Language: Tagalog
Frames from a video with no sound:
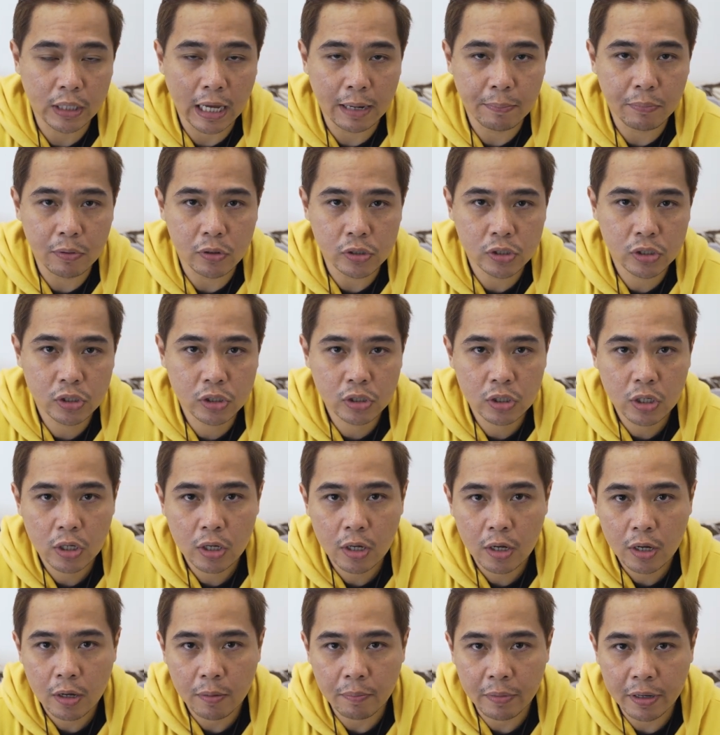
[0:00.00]
Tapos,
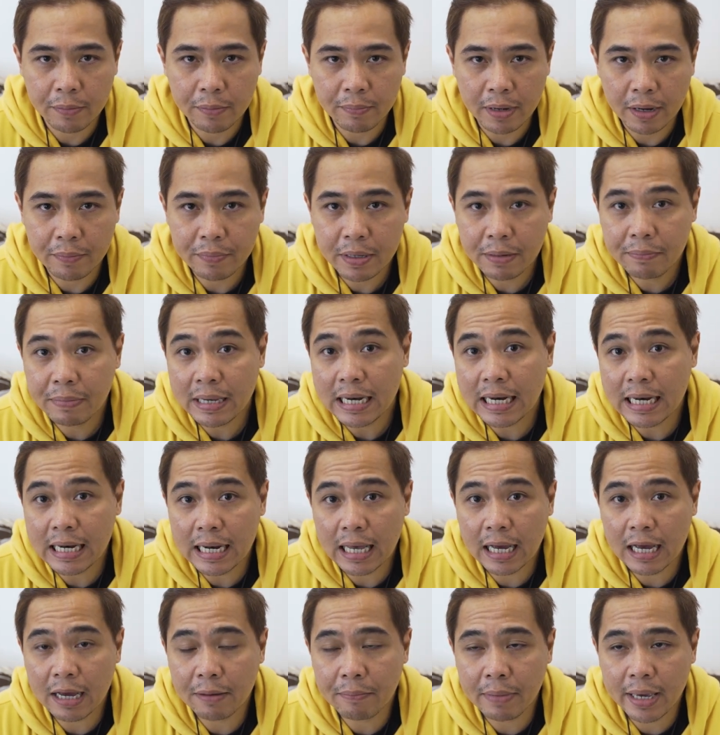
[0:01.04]
may mga bibilin
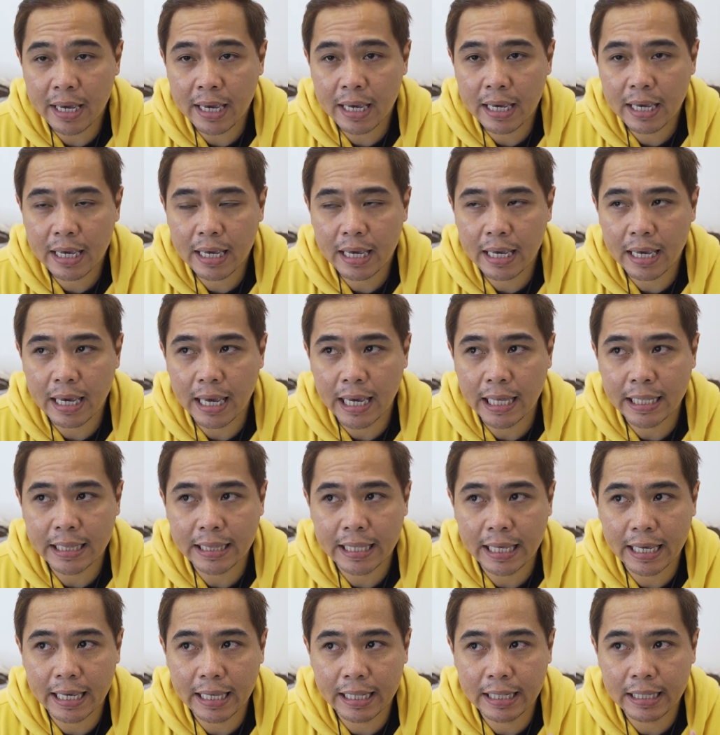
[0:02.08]
lang kami and
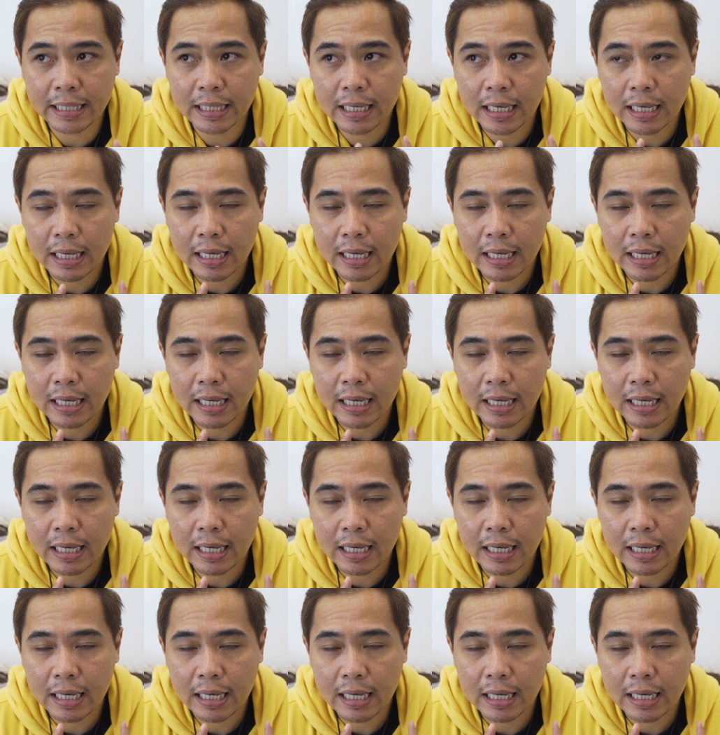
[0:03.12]
then